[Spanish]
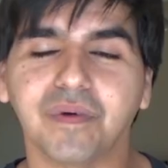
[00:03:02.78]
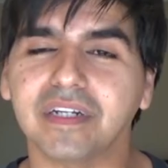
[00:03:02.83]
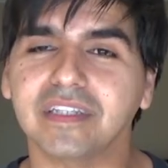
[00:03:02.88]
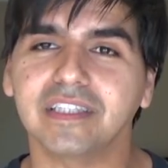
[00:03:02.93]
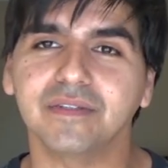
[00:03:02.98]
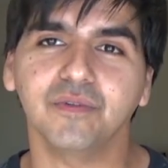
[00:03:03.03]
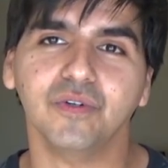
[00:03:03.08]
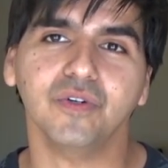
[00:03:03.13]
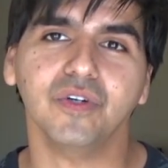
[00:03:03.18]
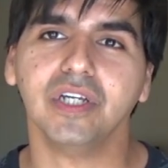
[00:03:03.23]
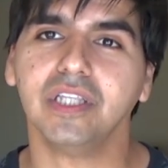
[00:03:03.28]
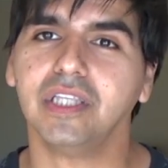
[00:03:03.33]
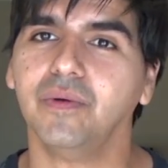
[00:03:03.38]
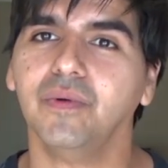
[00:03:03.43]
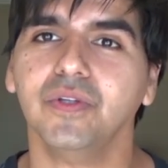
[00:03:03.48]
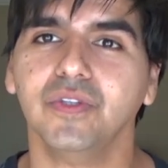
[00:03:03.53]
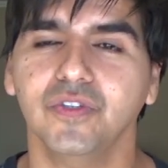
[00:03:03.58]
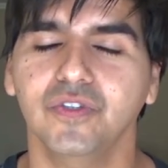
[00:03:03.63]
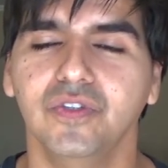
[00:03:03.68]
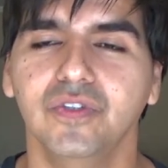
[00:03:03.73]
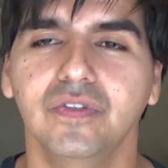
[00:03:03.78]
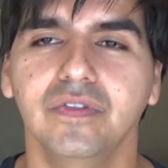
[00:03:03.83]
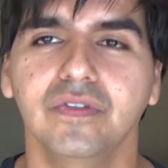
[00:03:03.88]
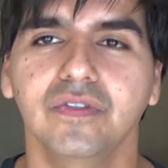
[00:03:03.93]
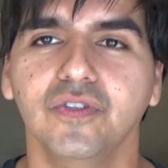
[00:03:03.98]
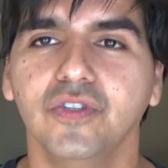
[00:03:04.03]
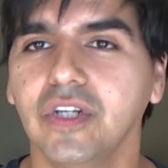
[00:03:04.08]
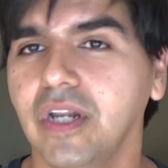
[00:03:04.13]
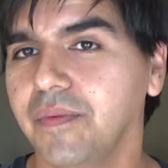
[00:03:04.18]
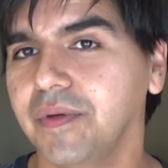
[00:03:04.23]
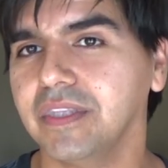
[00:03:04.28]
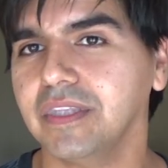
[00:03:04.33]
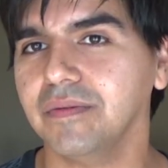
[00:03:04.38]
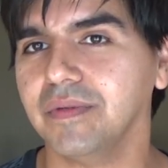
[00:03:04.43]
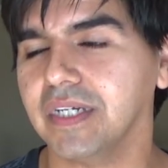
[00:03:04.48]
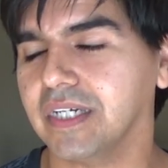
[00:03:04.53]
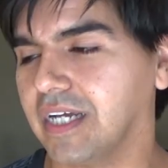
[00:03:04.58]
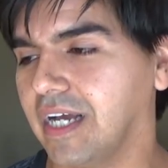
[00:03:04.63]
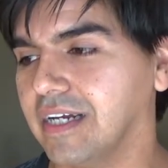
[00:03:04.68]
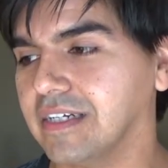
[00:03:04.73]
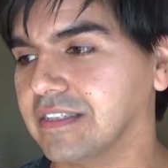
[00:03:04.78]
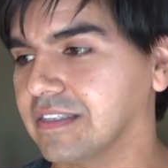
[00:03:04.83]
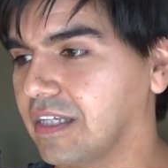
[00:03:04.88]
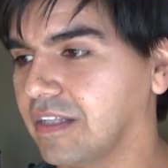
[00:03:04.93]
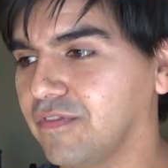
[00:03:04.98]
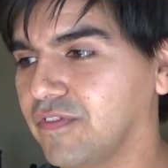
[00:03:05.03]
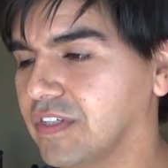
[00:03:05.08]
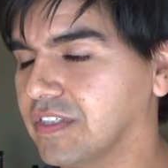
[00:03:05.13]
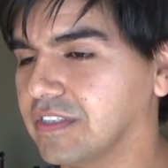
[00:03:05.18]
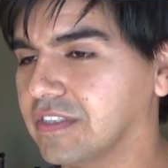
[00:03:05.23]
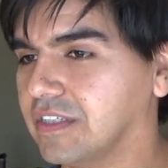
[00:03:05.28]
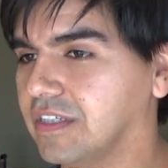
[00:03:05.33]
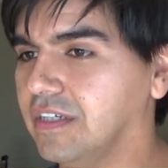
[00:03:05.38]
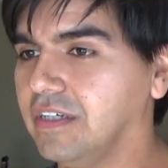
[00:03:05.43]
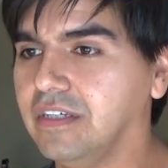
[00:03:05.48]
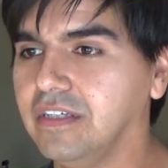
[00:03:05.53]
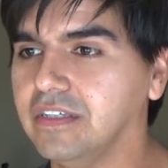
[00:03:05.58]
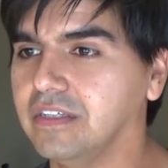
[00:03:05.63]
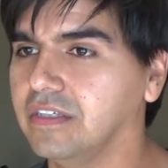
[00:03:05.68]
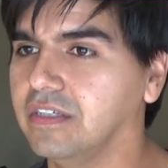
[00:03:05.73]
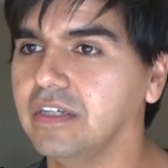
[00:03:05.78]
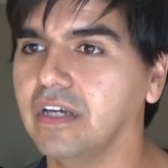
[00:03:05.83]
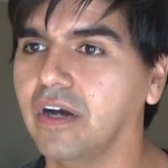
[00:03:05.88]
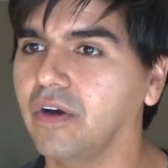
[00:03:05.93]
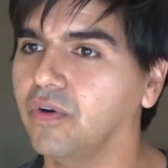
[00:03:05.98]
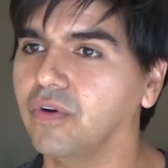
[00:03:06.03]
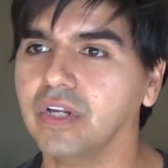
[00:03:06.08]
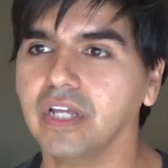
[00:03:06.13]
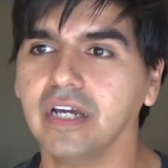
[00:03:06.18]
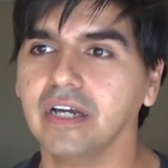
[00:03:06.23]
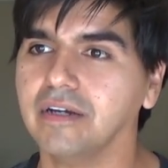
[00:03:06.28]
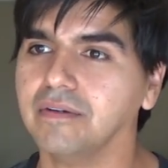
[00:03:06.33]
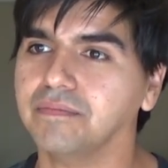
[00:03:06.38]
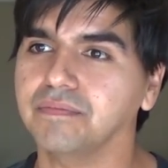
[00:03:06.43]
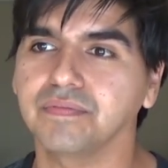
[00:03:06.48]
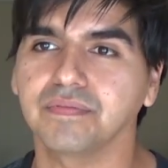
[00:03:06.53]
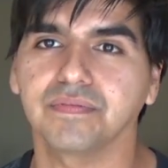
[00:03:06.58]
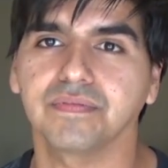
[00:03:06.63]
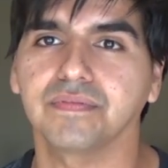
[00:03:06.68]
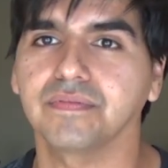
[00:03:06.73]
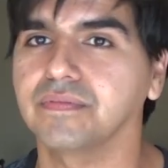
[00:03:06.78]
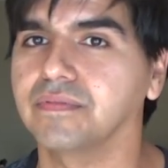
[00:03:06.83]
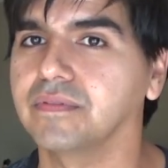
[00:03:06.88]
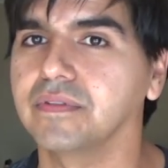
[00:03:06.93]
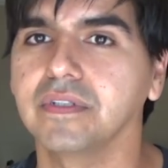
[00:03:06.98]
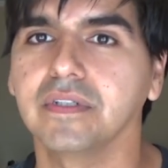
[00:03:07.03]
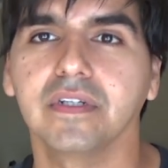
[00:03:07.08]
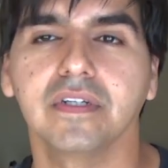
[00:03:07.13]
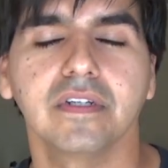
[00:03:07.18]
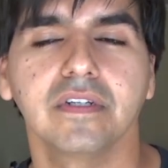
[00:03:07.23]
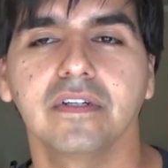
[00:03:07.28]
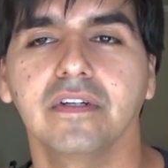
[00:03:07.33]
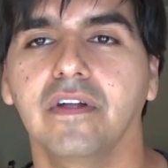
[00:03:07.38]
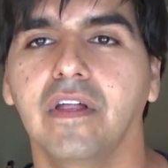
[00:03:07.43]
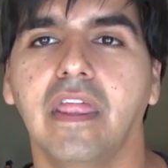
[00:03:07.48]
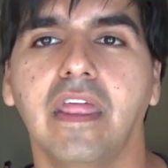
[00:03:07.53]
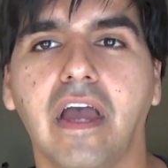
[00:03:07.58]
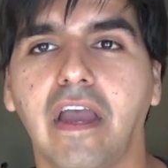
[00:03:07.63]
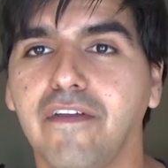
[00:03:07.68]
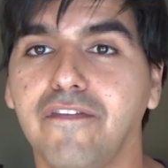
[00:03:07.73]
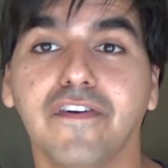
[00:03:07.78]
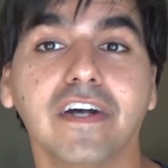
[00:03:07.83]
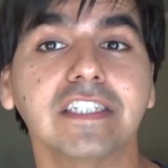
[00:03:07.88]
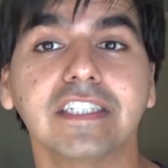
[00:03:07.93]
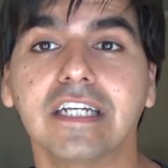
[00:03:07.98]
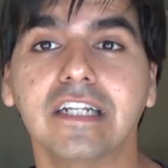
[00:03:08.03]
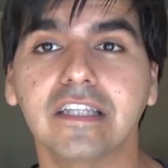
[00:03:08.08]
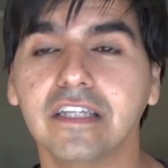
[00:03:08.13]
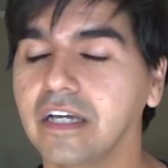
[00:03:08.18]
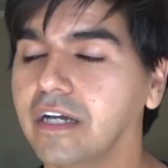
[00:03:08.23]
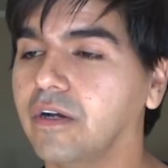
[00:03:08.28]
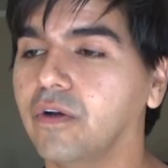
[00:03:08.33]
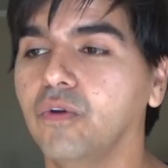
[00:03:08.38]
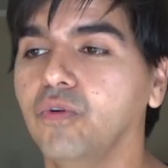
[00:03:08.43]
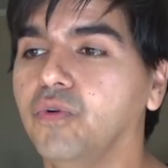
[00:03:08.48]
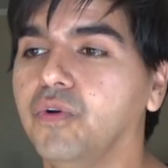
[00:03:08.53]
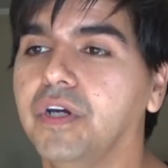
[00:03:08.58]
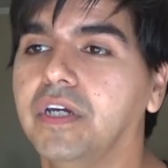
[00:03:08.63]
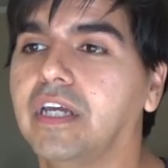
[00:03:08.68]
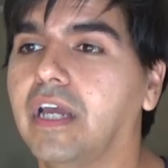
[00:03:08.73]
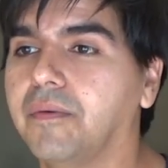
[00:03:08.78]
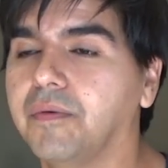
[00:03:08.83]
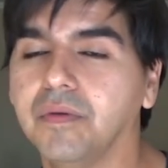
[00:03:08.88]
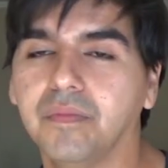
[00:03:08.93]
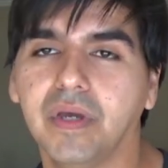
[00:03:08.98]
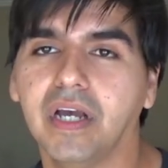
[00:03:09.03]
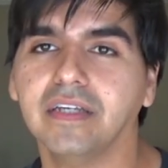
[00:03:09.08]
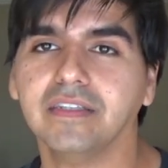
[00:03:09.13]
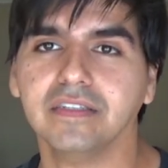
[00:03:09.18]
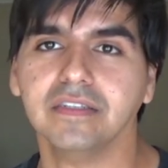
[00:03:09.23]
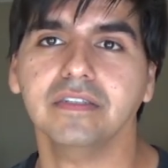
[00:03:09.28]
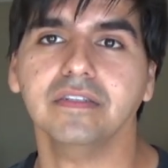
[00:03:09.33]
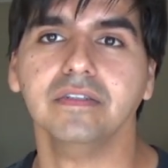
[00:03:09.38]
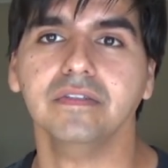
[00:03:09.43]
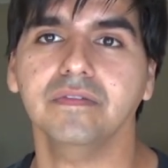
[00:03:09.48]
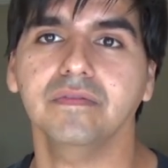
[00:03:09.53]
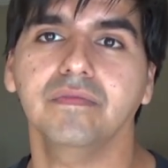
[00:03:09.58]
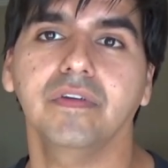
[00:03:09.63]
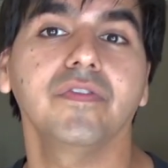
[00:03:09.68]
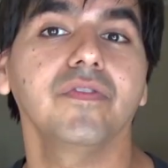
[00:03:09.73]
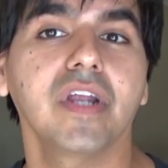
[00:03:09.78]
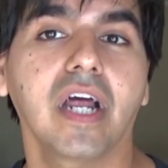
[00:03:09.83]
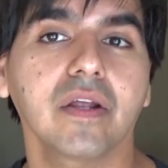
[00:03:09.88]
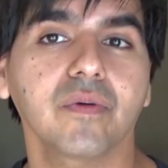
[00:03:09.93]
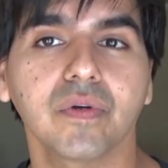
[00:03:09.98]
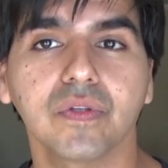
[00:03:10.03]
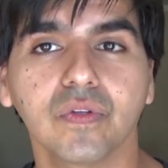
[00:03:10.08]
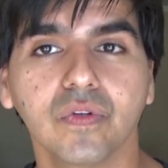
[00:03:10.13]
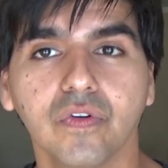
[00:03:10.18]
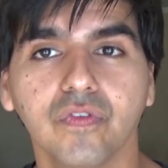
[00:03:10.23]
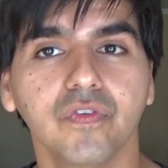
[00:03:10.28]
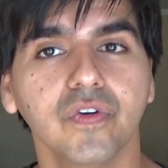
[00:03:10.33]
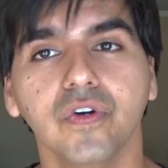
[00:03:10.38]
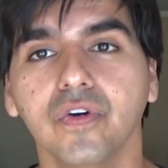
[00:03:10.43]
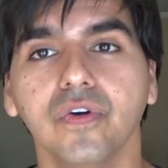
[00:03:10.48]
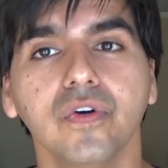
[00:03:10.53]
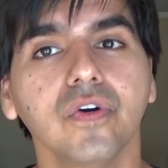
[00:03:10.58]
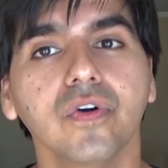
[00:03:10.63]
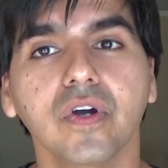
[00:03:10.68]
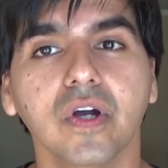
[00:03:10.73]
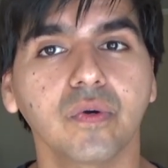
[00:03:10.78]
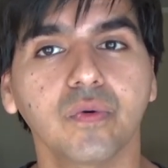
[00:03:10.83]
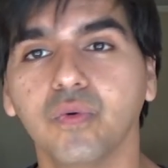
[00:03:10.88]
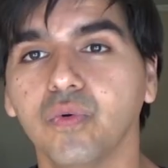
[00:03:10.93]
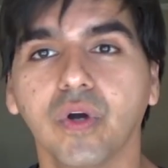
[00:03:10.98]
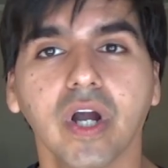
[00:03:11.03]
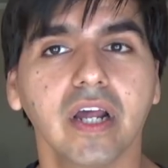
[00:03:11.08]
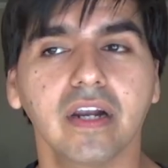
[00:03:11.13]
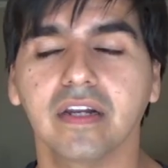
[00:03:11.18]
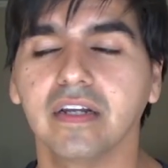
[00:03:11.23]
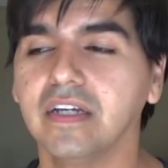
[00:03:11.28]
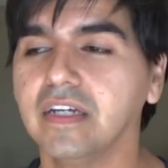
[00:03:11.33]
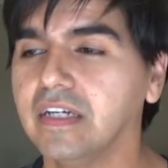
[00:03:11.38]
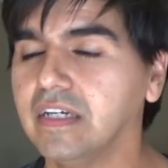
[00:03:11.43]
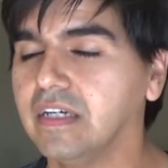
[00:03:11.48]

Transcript: partimos con esta cuestión yo solamente pescaba el Stade francés y ahora hay fácil 10 clubes que a mí me hacen vibrar cuando los veo jugar.